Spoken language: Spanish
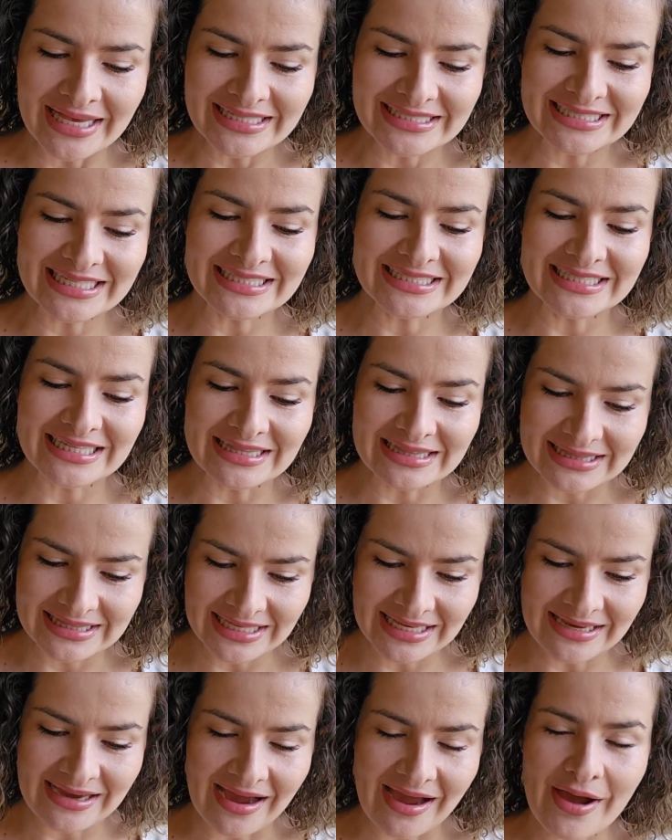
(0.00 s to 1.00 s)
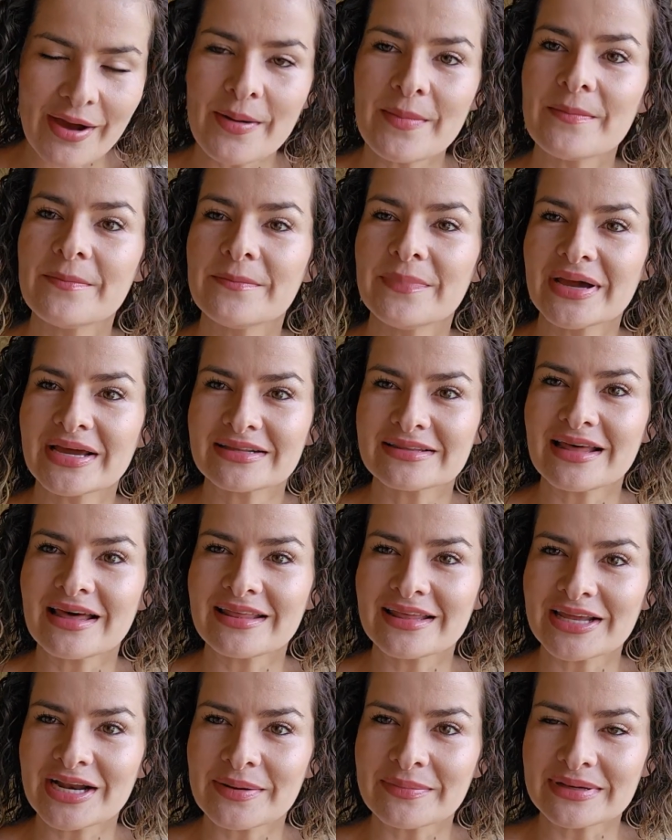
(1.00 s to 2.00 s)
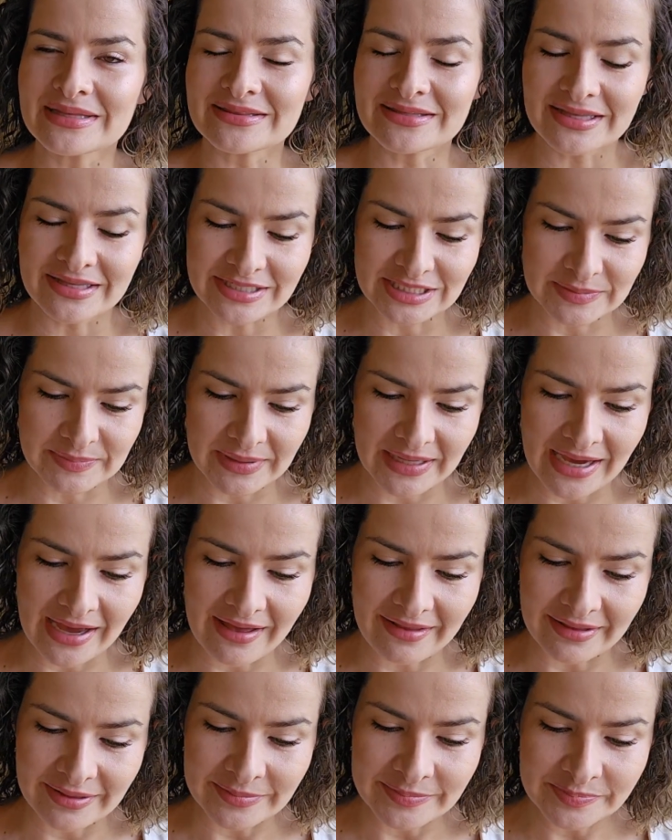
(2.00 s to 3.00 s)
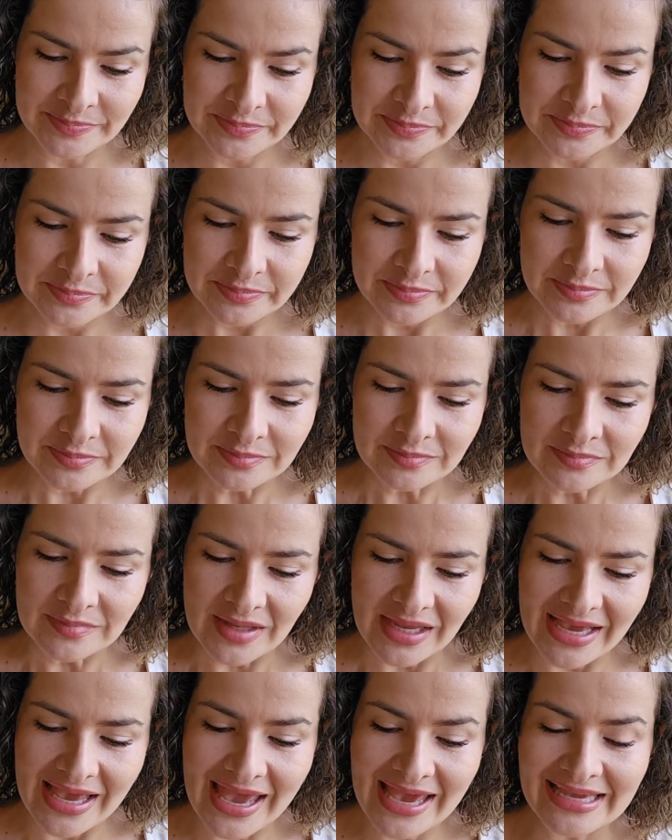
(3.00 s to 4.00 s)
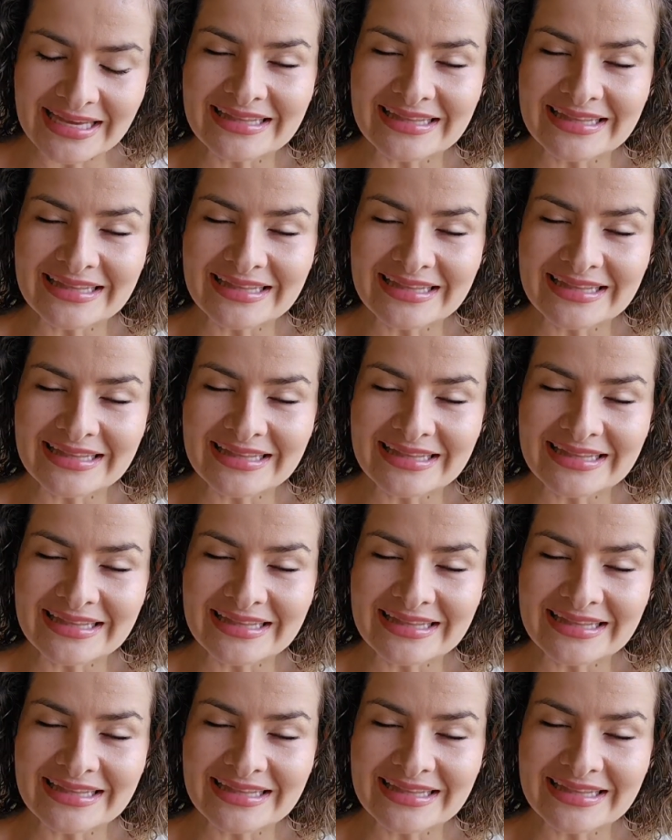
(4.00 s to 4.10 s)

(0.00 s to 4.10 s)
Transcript: se sentía verdaderamente despejada e